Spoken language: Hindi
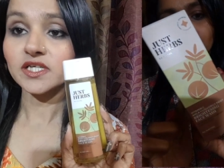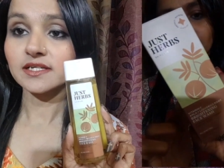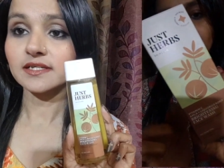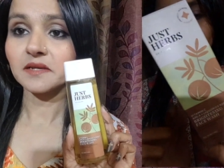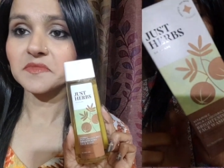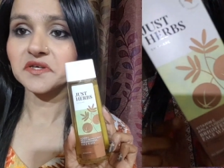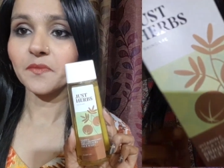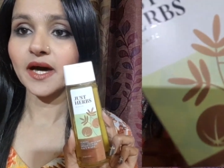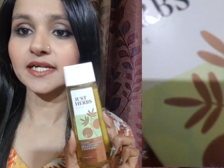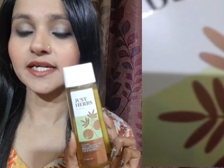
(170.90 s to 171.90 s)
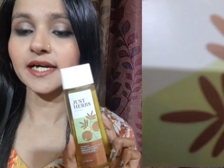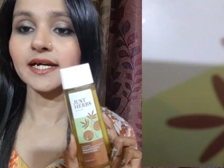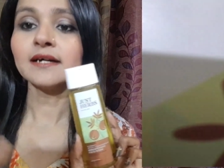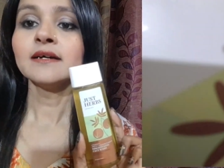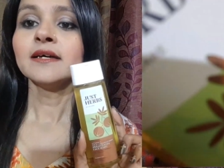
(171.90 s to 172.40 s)
अच्छे से समझ में आ
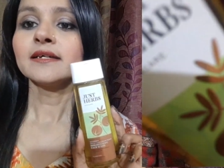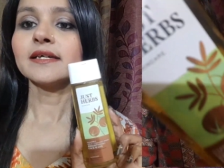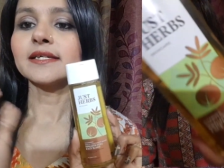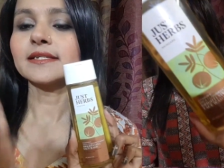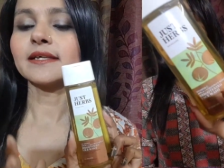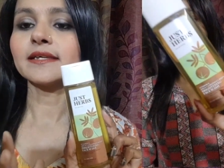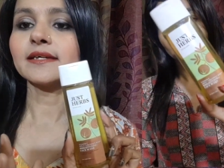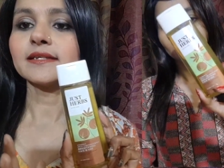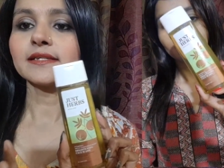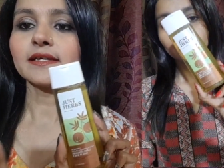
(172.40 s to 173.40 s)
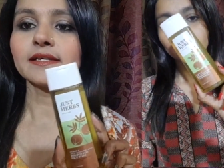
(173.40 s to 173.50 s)
जाएगा कि किस तरीके से